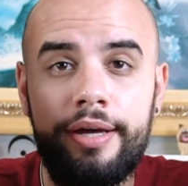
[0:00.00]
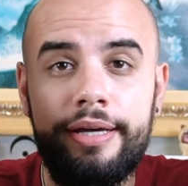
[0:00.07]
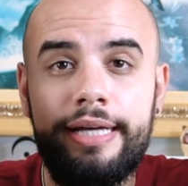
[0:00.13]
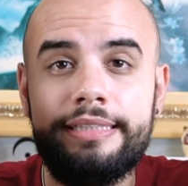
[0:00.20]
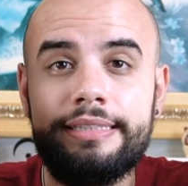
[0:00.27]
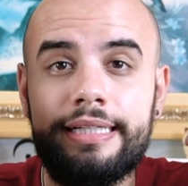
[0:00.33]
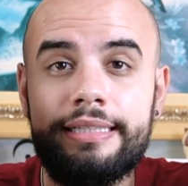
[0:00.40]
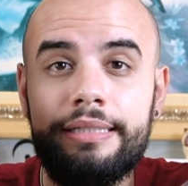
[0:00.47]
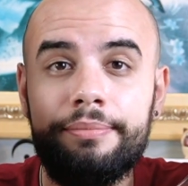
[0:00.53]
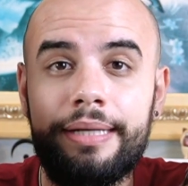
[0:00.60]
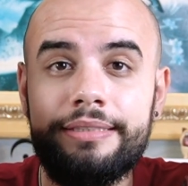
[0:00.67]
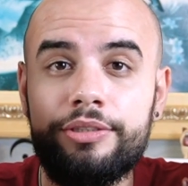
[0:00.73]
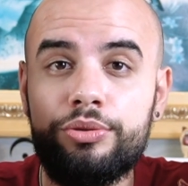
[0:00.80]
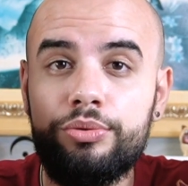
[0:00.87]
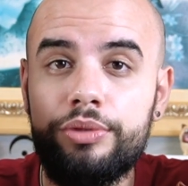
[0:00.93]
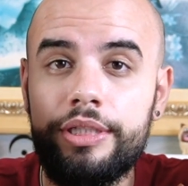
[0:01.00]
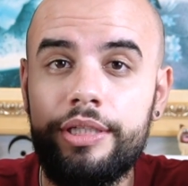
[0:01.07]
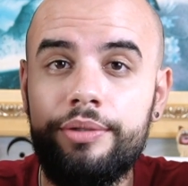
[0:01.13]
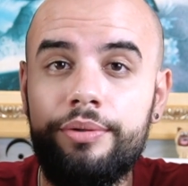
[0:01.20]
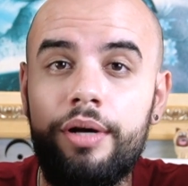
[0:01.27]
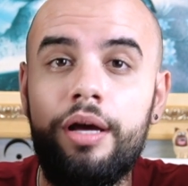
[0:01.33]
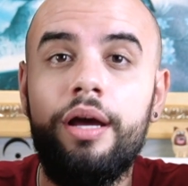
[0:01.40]
esse daqui mais
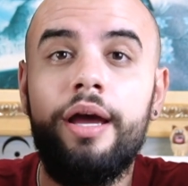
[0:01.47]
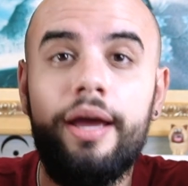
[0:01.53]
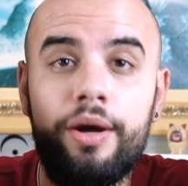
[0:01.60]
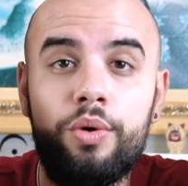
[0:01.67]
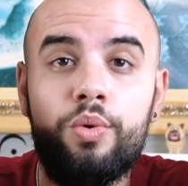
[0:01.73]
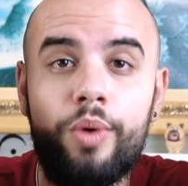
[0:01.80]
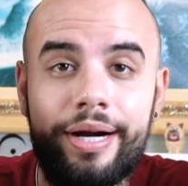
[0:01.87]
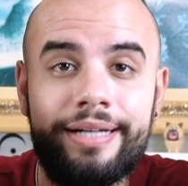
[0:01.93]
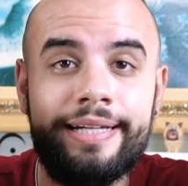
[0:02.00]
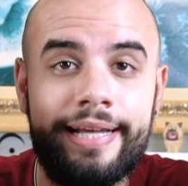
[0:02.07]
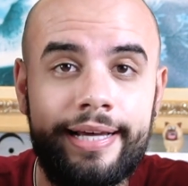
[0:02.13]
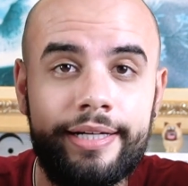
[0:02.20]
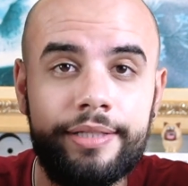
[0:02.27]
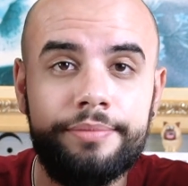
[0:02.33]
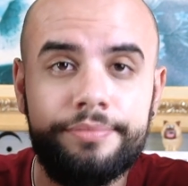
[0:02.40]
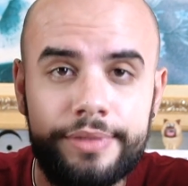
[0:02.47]
escurinho é o Guarneri,